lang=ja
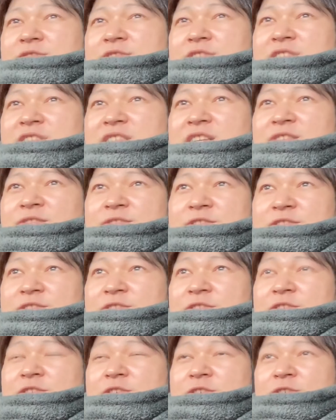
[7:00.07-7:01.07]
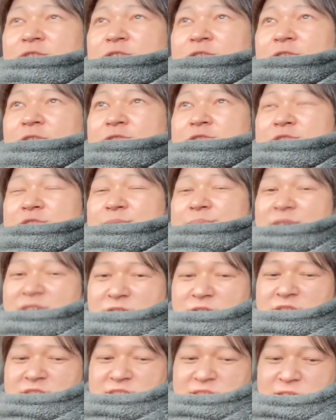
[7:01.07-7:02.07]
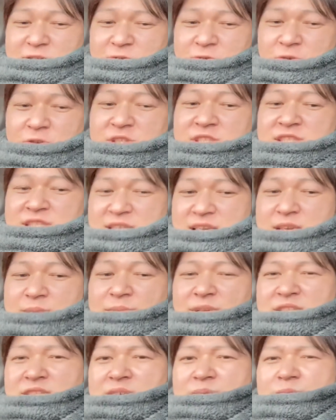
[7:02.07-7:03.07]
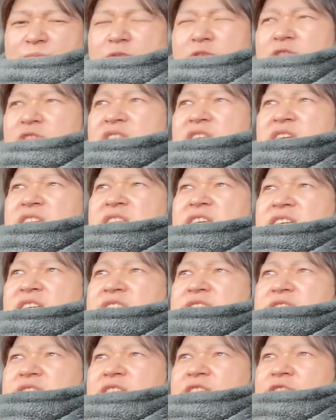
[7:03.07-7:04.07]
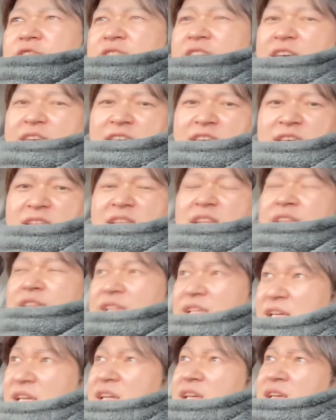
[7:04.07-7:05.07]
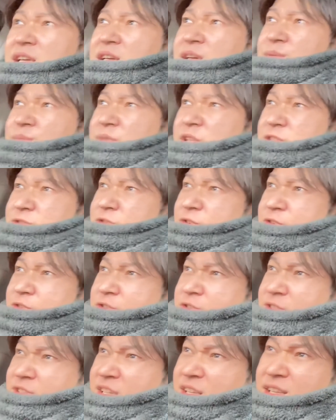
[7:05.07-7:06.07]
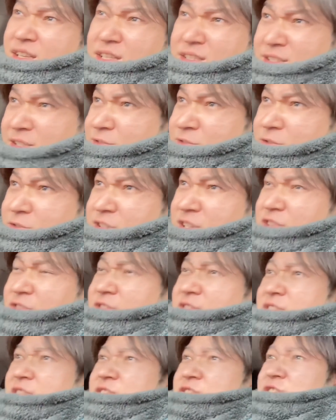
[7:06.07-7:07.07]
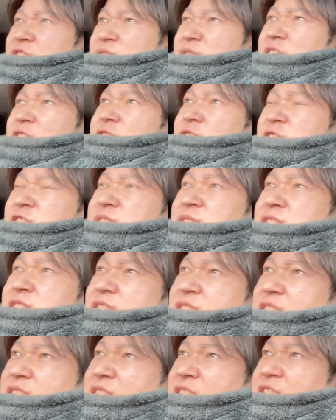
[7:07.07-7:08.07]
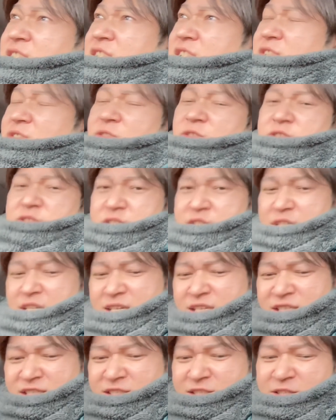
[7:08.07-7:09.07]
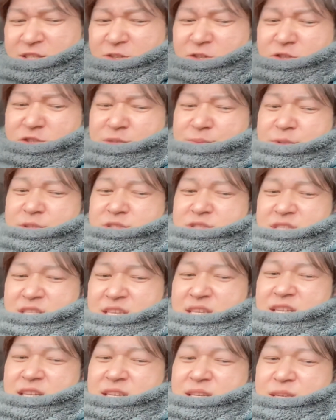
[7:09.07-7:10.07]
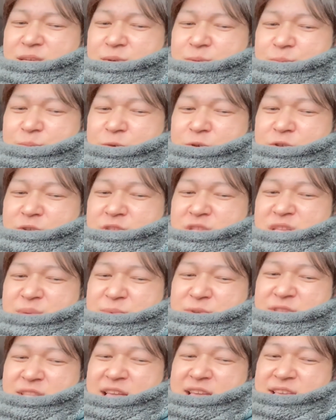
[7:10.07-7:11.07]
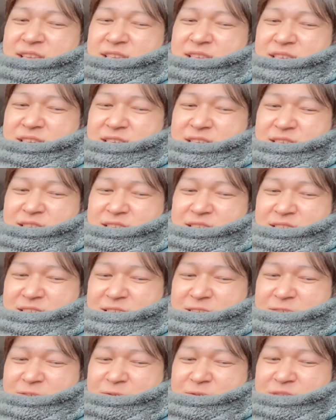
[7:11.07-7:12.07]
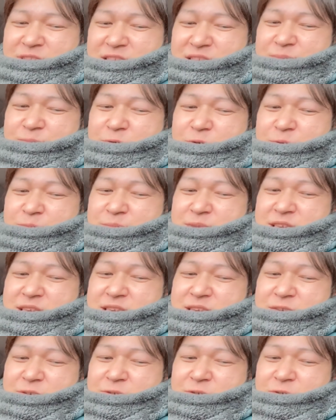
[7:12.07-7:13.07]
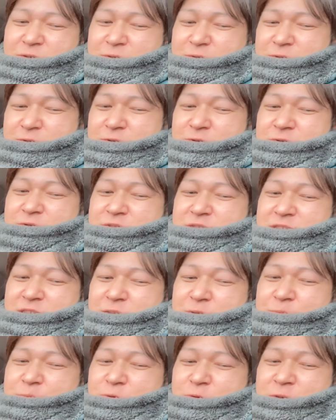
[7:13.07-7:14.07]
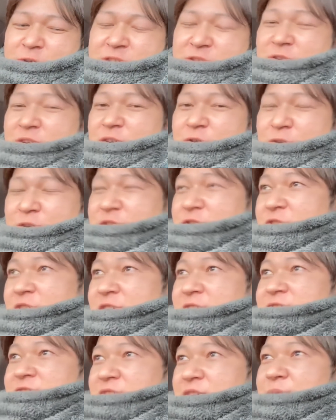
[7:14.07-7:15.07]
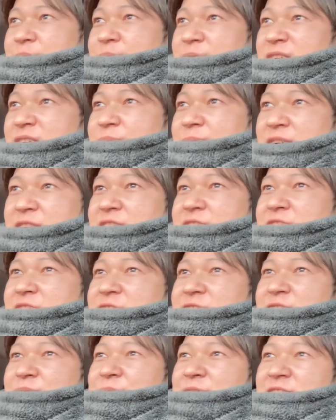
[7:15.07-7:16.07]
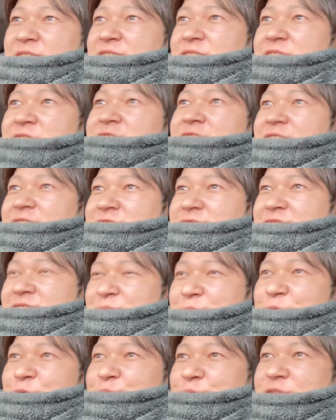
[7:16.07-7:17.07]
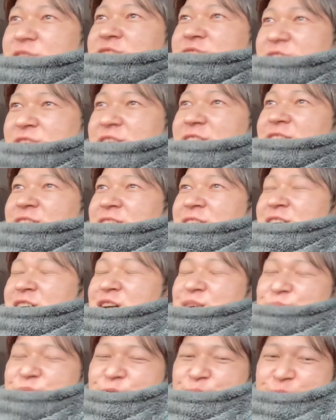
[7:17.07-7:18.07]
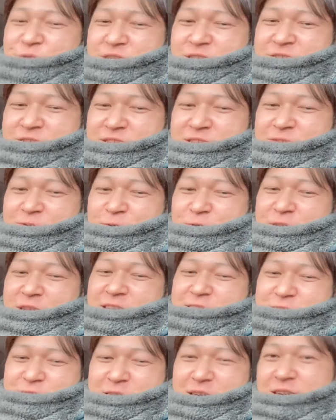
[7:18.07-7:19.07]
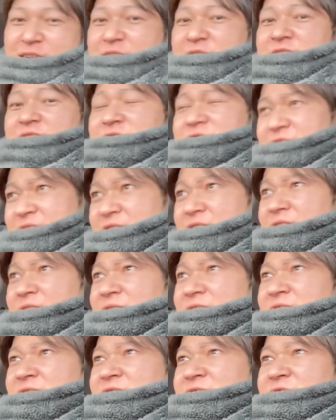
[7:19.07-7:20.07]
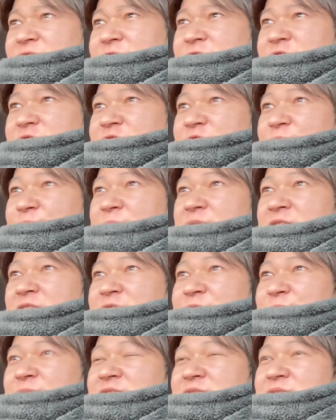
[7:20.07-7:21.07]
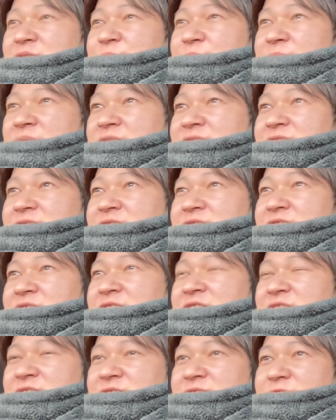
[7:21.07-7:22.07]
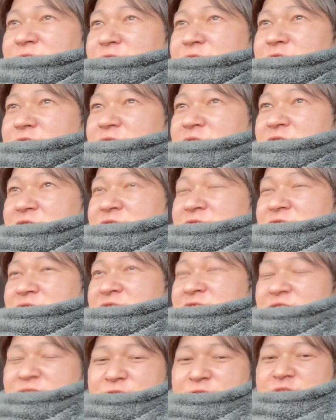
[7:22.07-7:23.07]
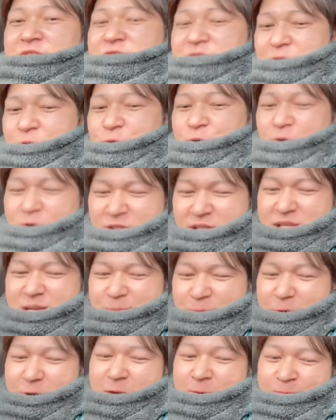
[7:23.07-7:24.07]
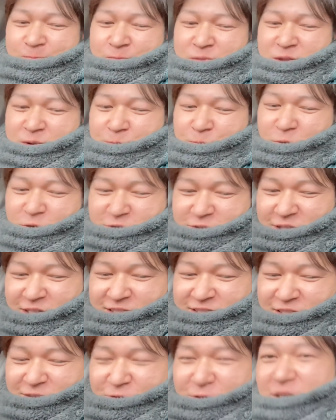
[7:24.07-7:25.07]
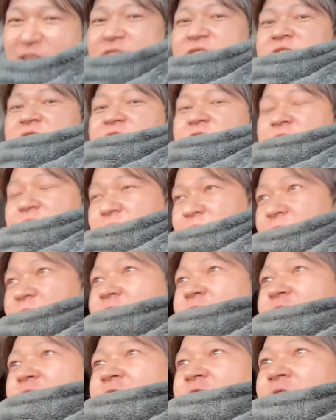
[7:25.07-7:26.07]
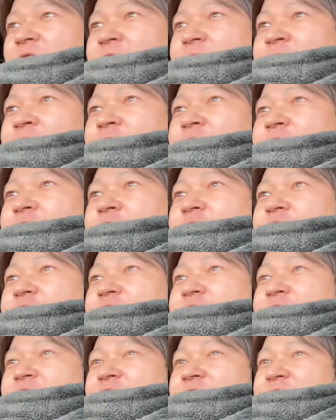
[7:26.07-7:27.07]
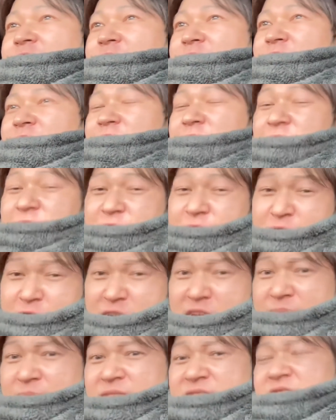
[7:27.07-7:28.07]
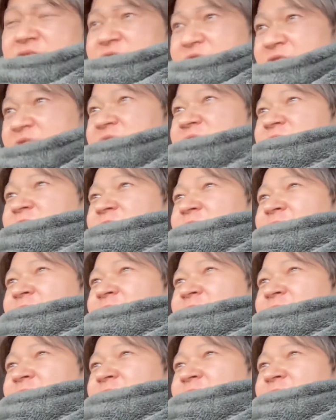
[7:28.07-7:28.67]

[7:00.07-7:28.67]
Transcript: のインターホンの音でびっくりして起きて、またもう一回寝かしつけるの大変なんで、そういう再配達を頼んだ時は、9時以降に寝かしつけようと思って、もう眠たい、ね、もう目をこすっとるんですけど、もう起きとけつって、まだ寝るなつって、もう半分無理くりこうテンション上げさせて、9時を回るまで待ってるとかしてるんですけど、それでも持ってきてくれないんですよ。そのドライバーさんね。